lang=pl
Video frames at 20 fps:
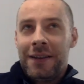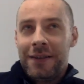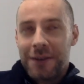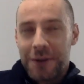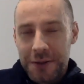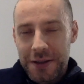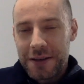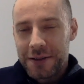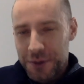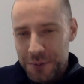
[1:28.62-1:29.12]

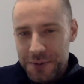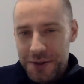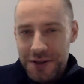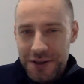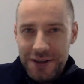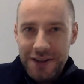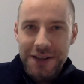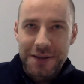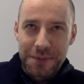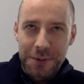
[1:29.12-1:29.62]
No chciałem to
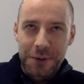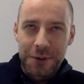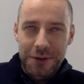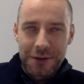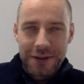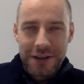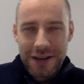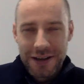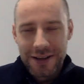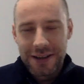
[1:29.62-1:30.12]
przeczytać, bo
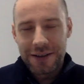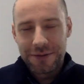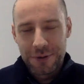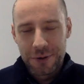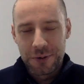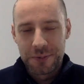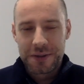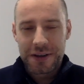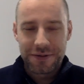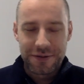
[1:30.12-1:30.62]
to na
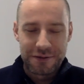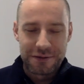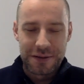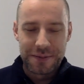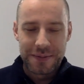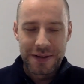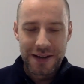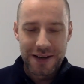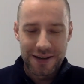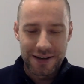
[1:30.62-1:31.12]
forum
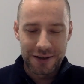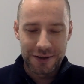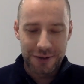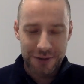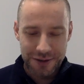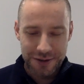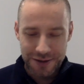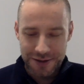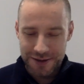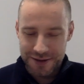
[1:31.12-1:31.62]
trafiłem na to
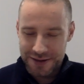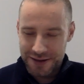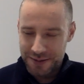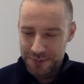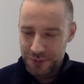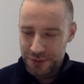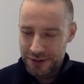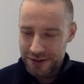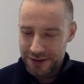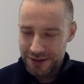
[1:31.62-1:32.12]
jakiś czas
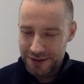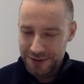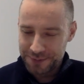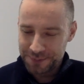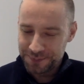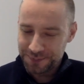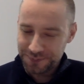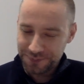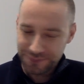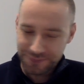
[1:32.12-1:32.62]
temu, ale
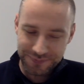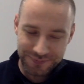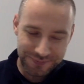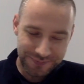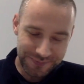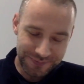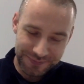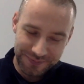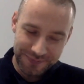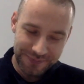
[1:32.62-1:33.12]

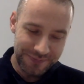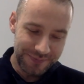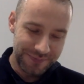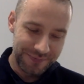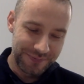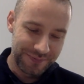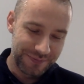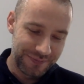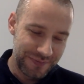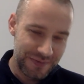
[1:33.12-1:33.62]

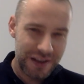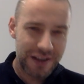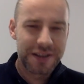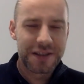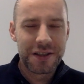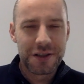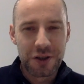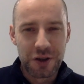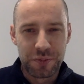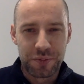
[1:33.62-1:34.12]
jak
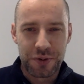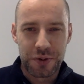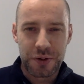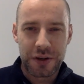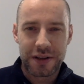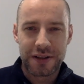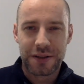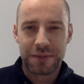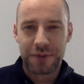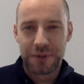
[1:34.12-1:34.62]
chcecie to
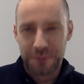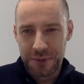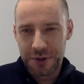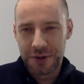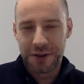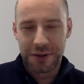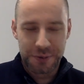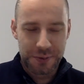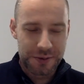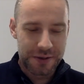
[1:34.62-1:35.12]
poszukajcie, być może
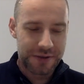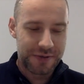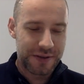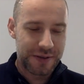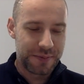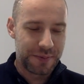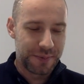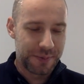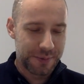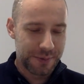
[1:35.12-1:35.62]
niektórzy z
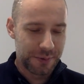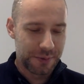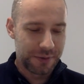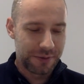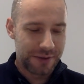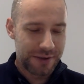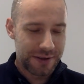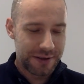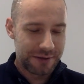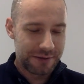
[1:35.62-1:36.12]
Was po prostu to
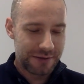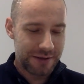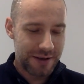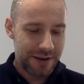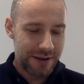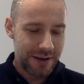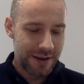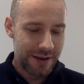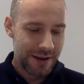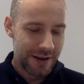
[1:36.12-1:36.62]
wiedzą
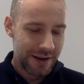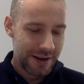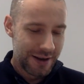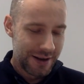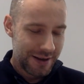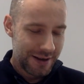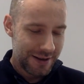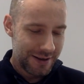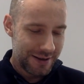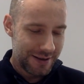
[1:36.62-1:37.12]
i
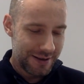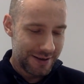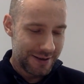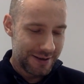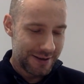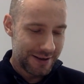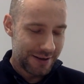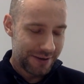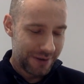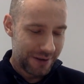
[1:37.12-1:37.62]
y,
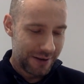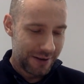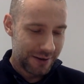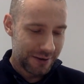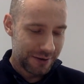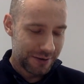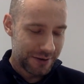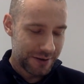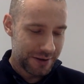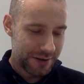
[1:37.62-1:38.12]
trafili na
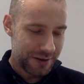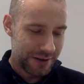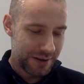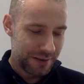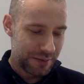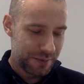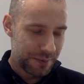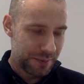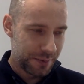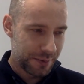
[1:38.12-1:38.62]
to wcześniej
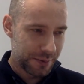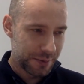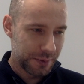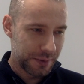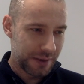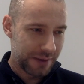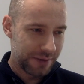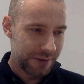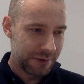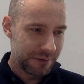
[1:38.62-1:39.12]
albo po prostu
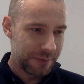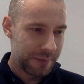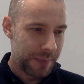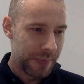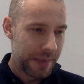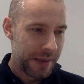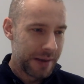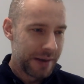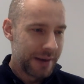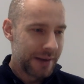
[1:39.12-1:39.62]
trafią.
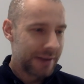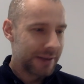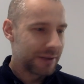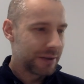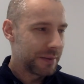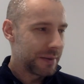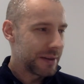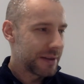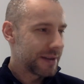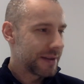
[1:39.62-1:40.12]

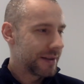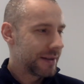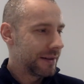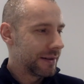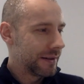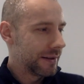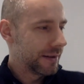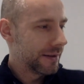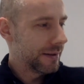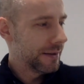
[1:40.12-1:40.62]
Natomiast
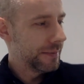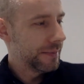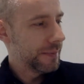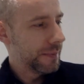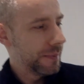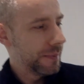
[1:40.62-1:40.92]
y,